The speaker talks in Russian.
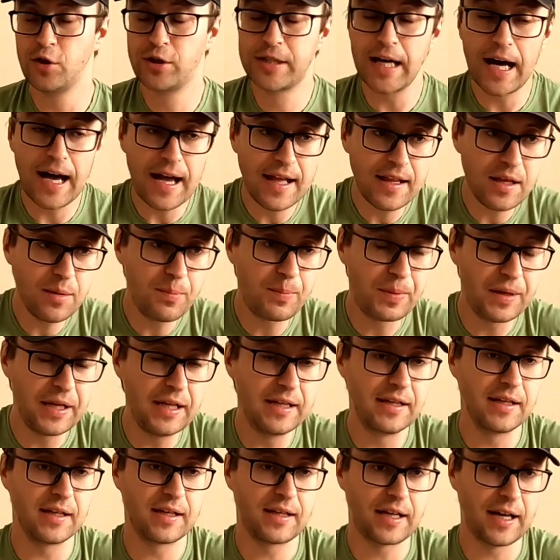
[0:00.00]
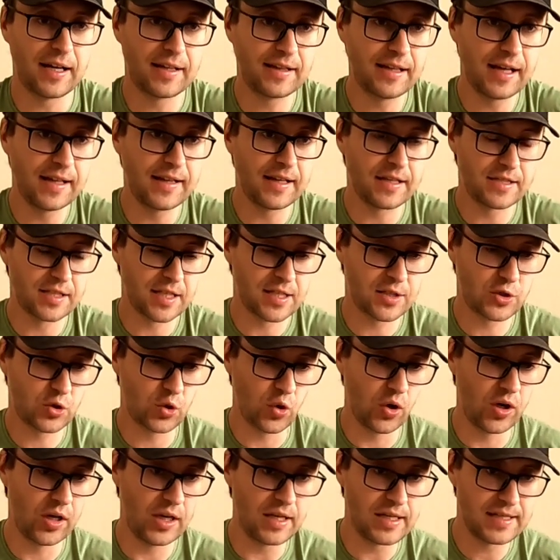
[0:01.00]
Да они, блин, когда даже
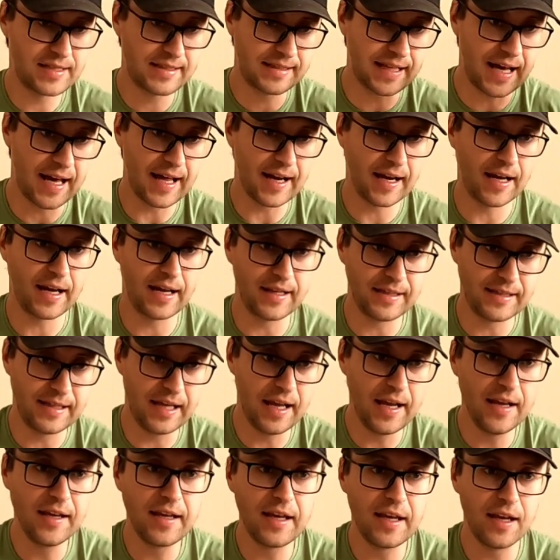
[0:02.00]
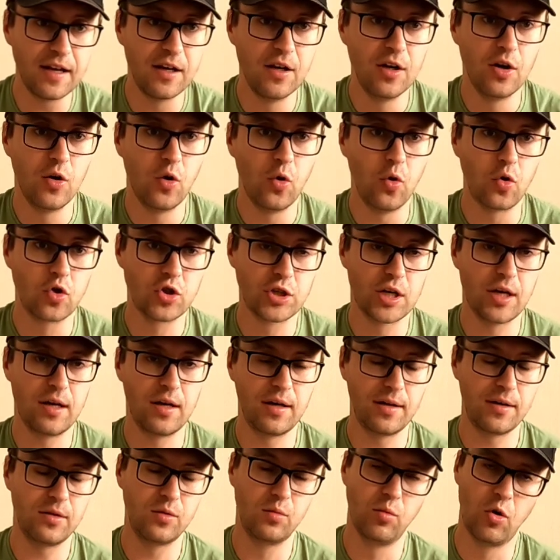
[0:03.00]
стоили старые деньги,
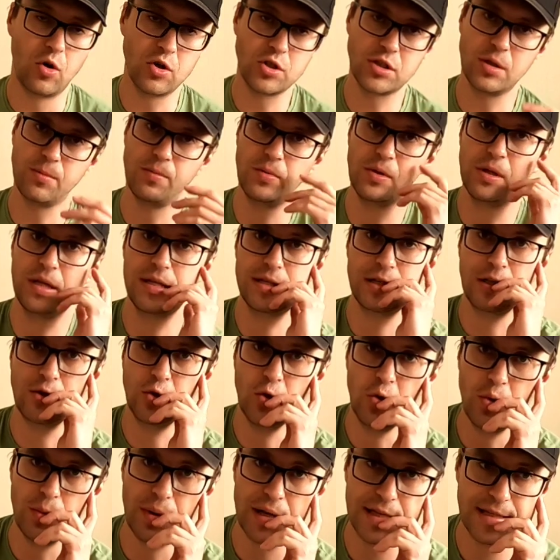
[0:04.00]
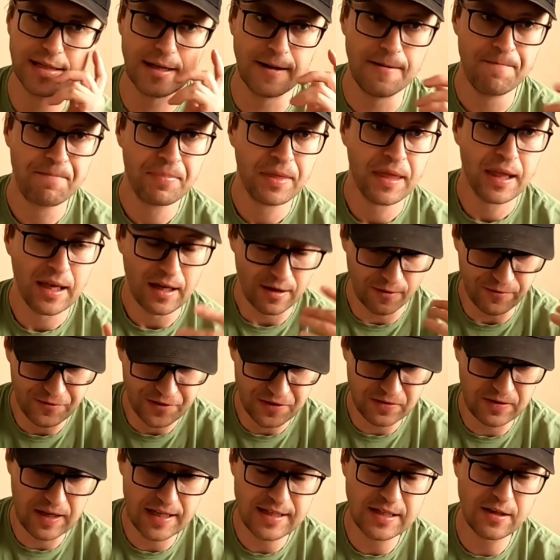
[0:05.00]
уже можно было задуматься в
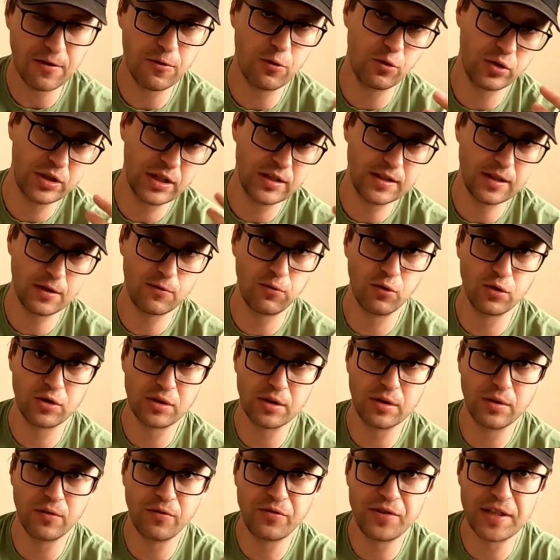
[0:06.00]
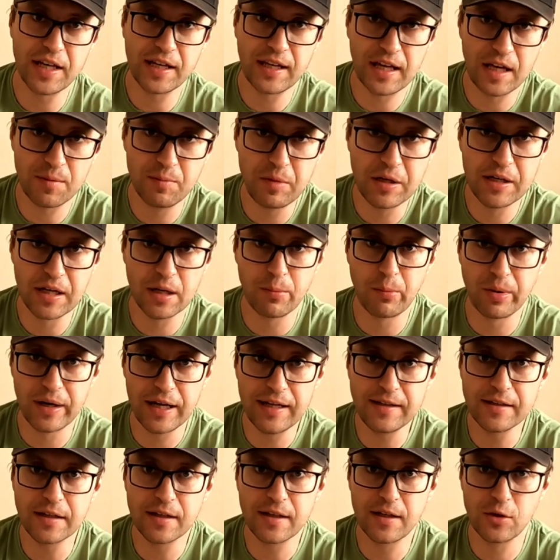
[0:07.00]
свете вот этих вот всяких
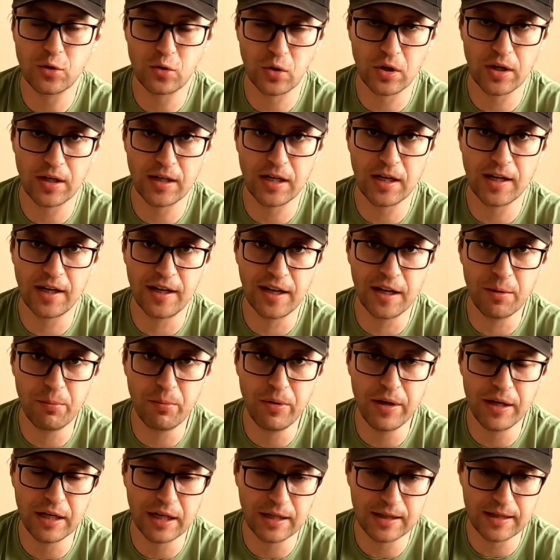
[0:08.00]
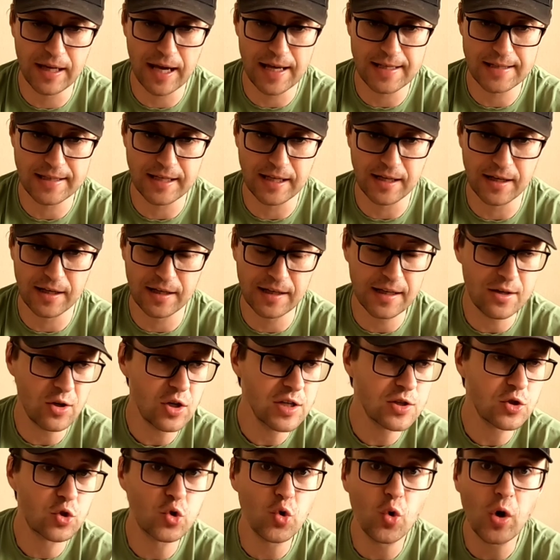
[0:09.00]
микробрендов, которые как грибы китайских,
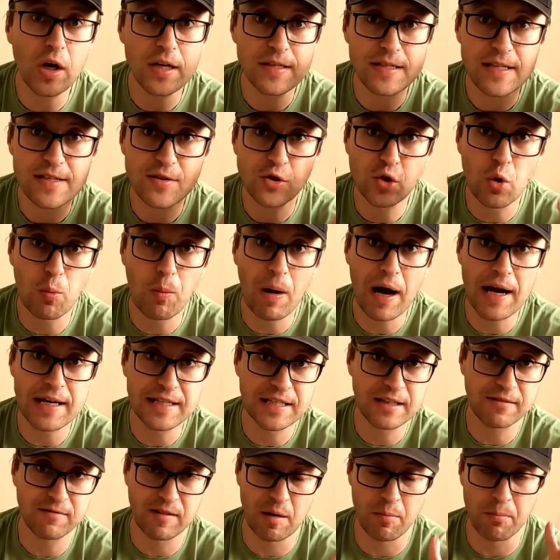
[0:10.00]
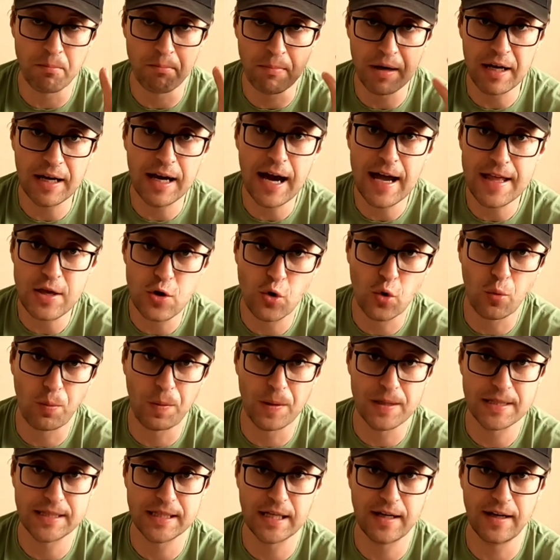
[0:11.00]
которые, сука, за 100 баксов вам механику
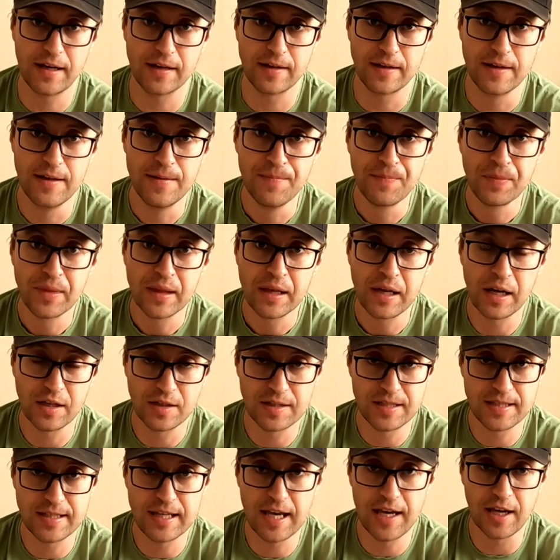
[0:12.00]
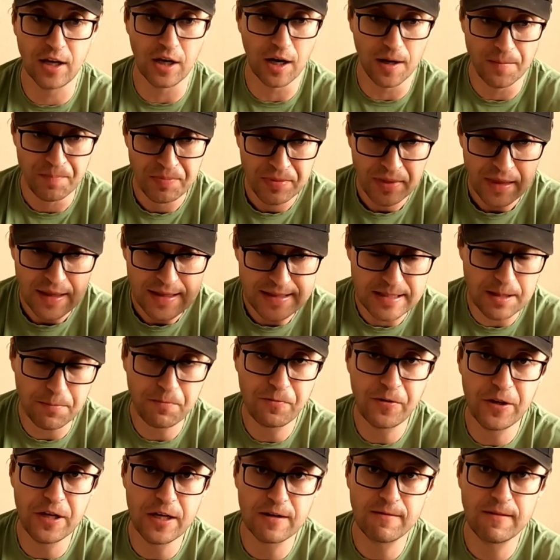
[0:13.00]
поставят от сейка,
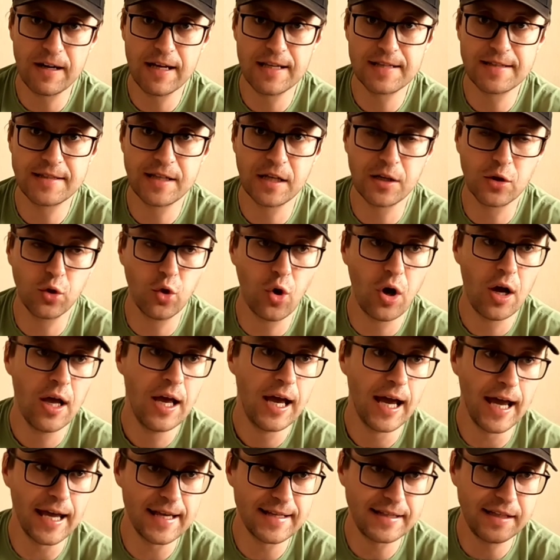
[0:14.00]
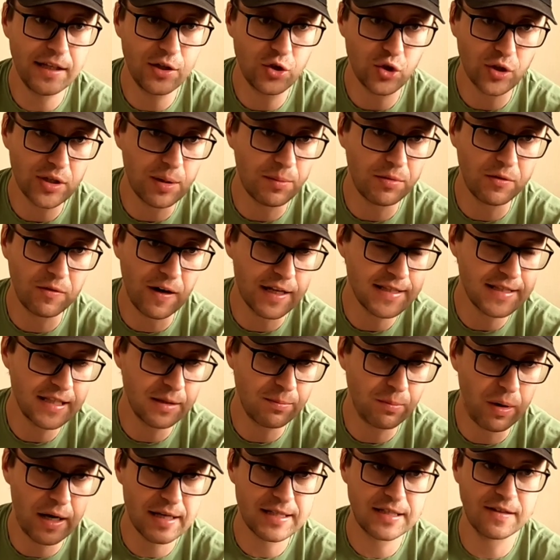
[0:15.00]
сапфировое стекло, а если еще там
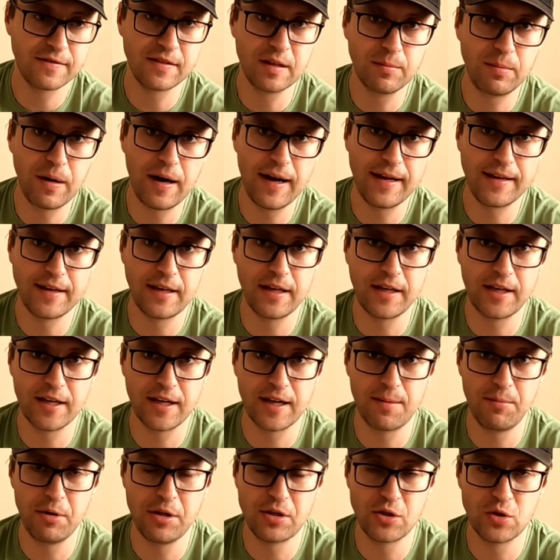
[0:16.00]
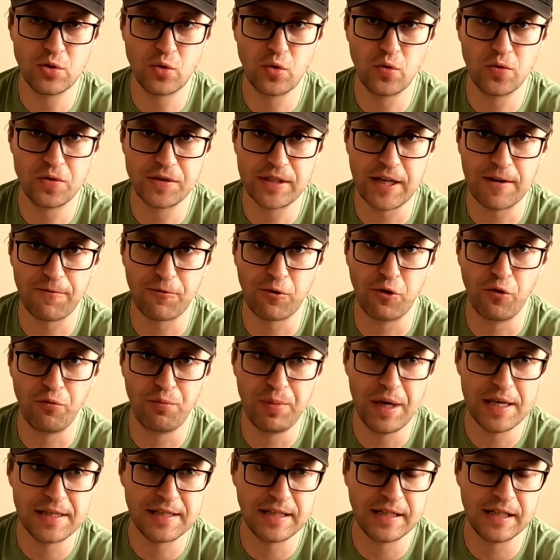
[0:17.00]
20 баксов добавите и керамическую вставку
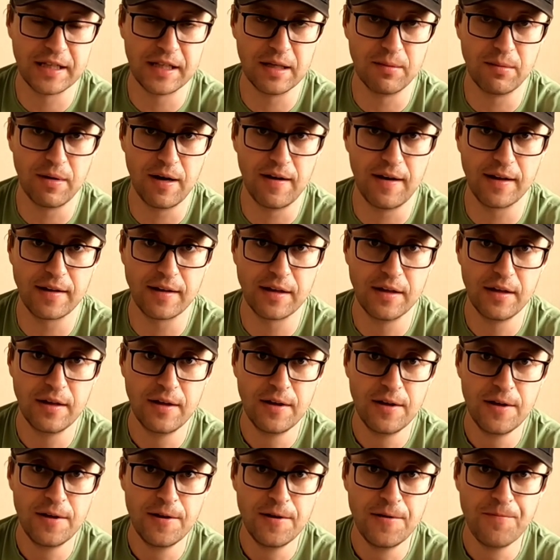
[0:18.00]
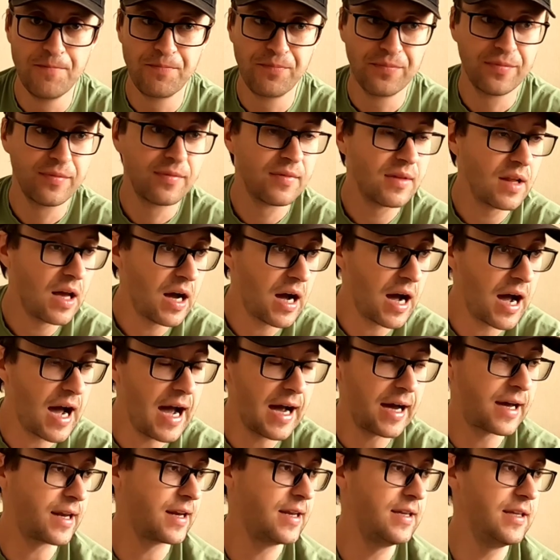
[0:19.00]
в безеле добавят.
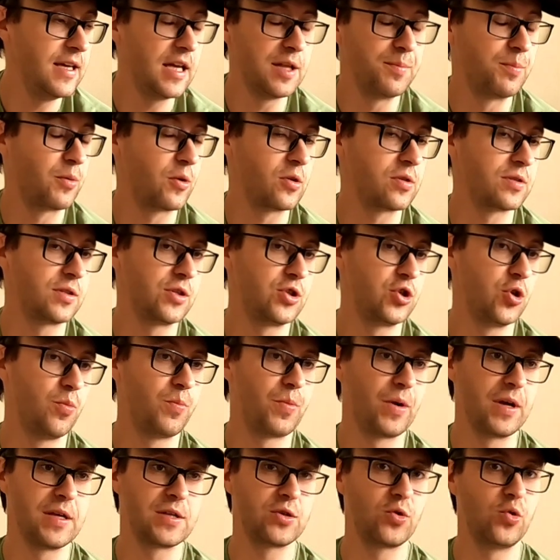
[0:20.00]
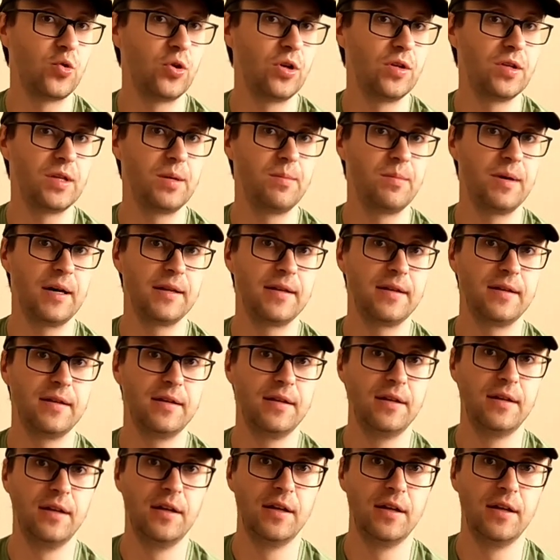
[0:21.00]
Охренеть просто, что происходит, ребят.